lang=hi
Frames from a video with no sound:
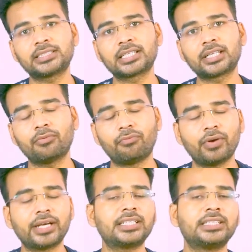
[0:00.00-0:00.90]
कर सकते हैं
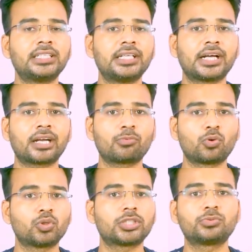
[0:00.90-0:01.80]
वेरी इजीली अगर आप
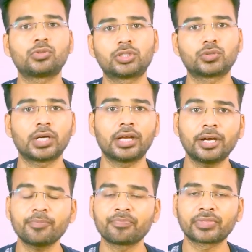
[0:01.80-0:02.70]
क्लोजअप शॉर्ट्स
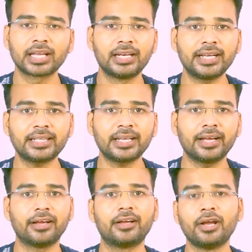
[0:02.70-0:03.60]
वगैरह लेते
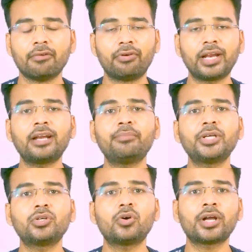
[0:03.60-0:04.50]
हैं फिलहाल
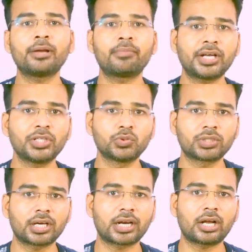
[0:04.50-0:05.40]
मैं जो कैमरा यूज़
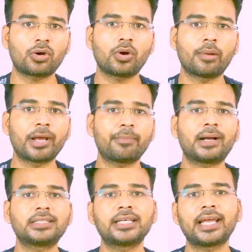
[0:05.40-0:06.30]
कर रहा हूँ हमारे
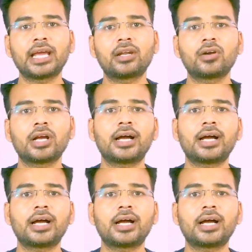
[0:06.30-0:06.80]
पास है कैनन